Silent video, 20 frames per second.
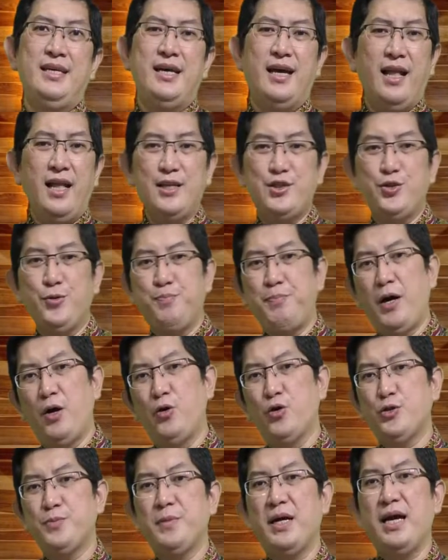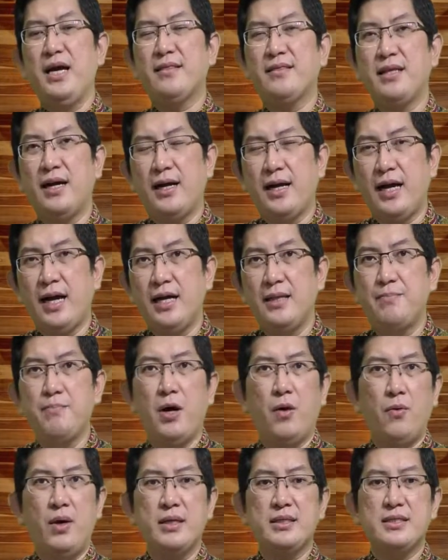Rasul Paulus mengatakan
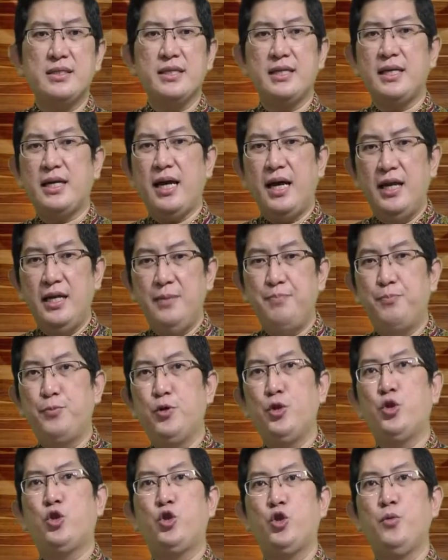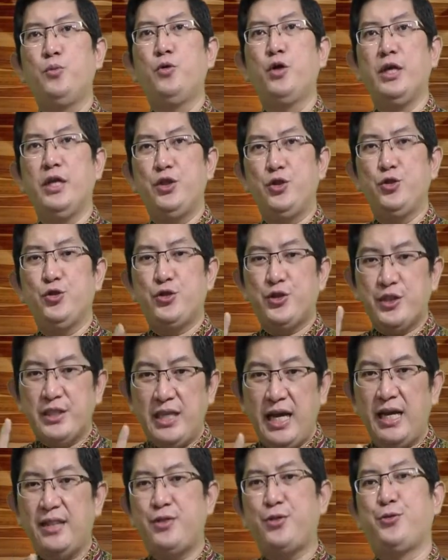bahwa sekalipun tubuh itu
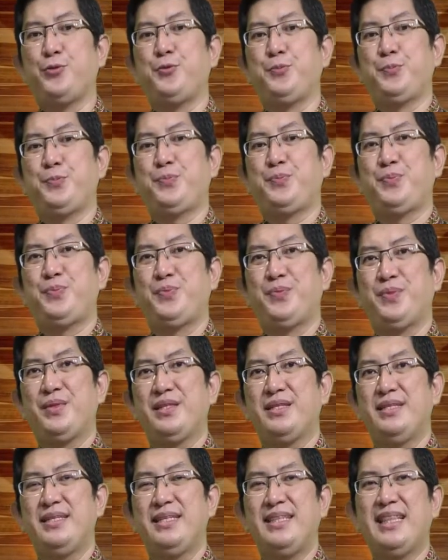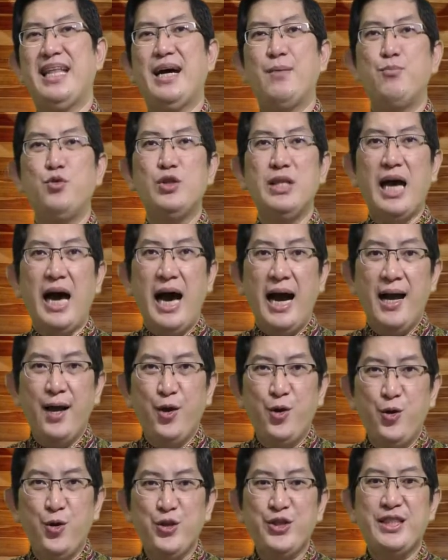satu, namun
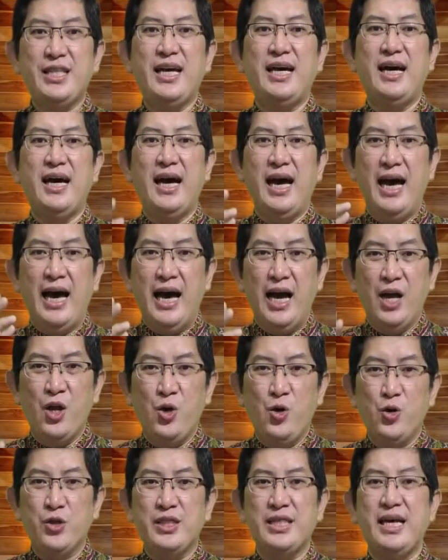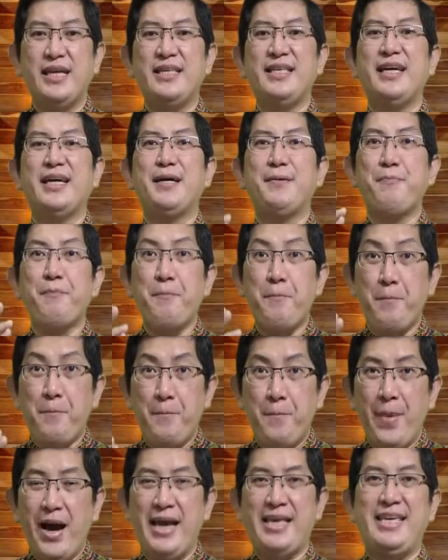anggota-anggotanya
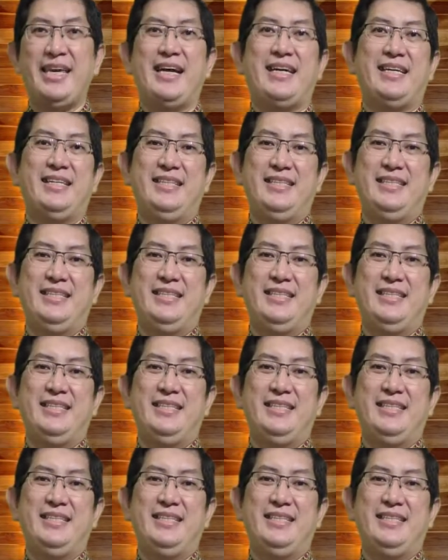banyak.